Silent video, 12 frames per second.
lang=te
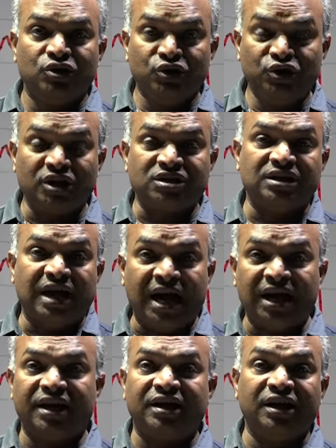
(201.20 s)
యుఎస్
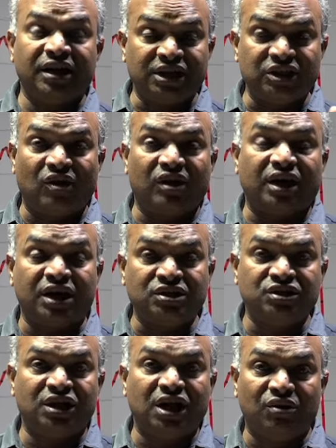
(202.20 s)
డాలర్ని రిజర్వ్
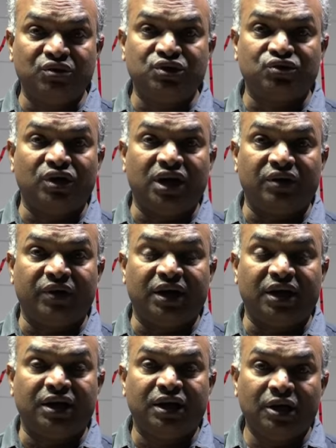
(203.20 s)
కరెన్సీగా
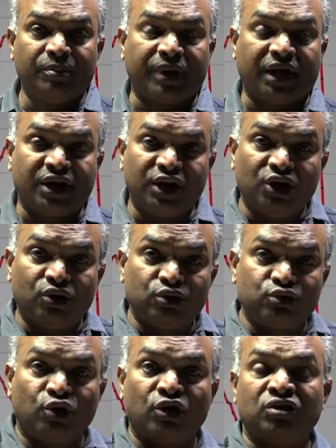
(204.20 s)
ఉంచుకునేటువంటి ప్రక్రియకు
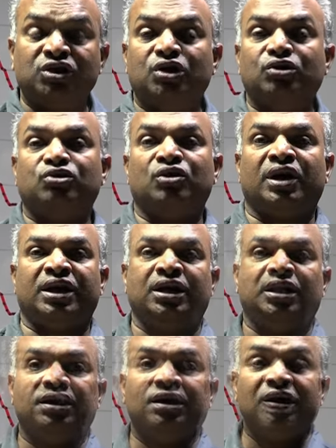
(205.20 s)
దూరం
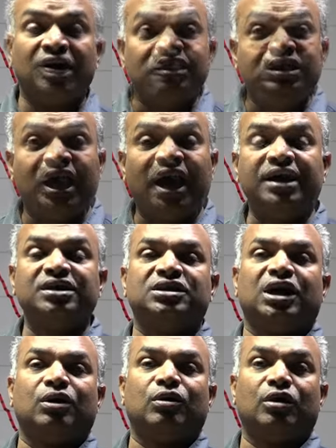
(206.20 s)
జరుగుతున్నాయి దాని
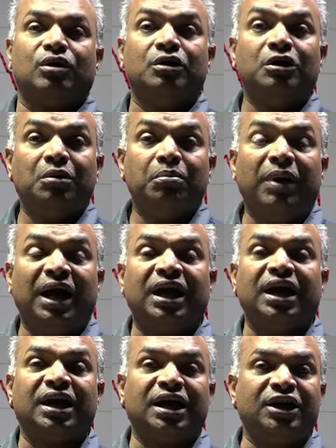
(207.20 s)
స్థానంలో
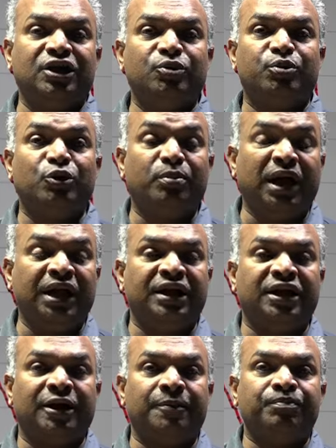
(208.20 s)
బంగారాన్ని ఇప్పుడు
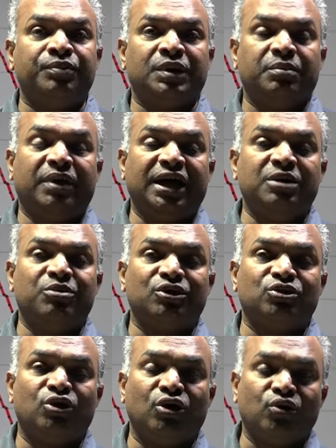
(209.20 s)
భారీగా భారీ
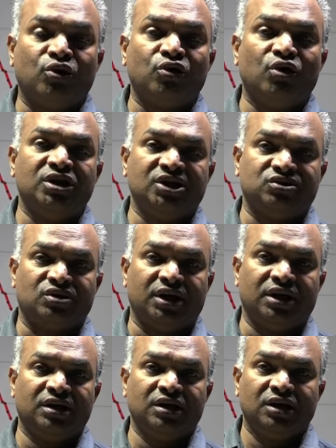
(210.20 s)
మొత్తంలో కొనుగోలు చేస్తున్నాయి